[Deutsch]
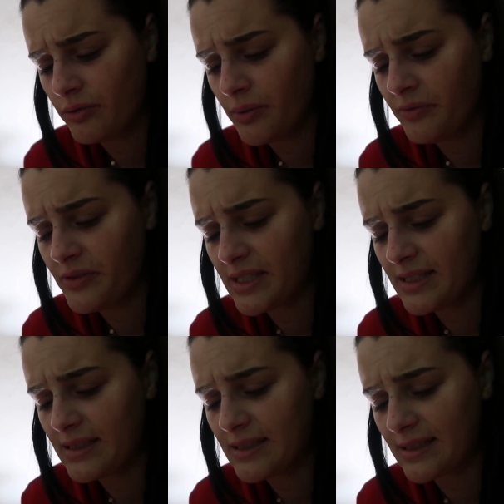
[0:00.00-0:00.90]

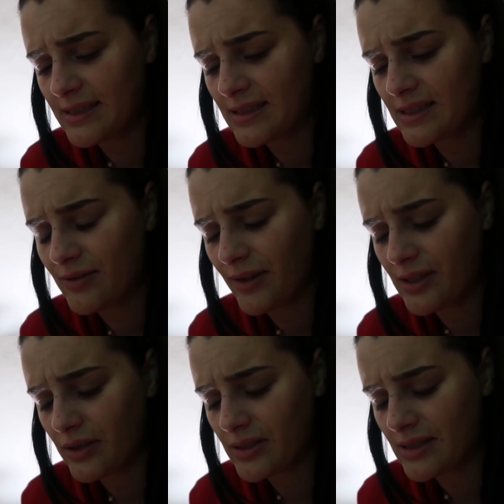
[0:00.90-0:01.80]

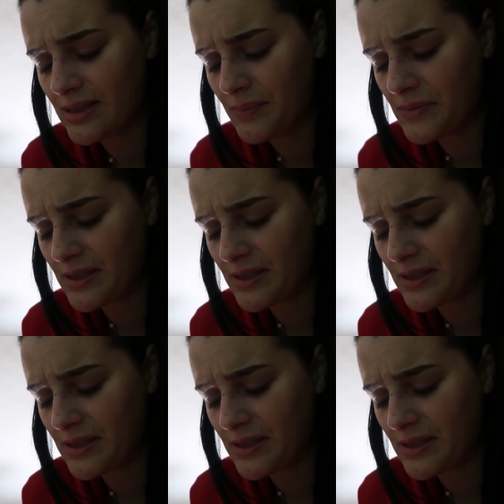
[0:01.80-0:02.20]
15.03.2017.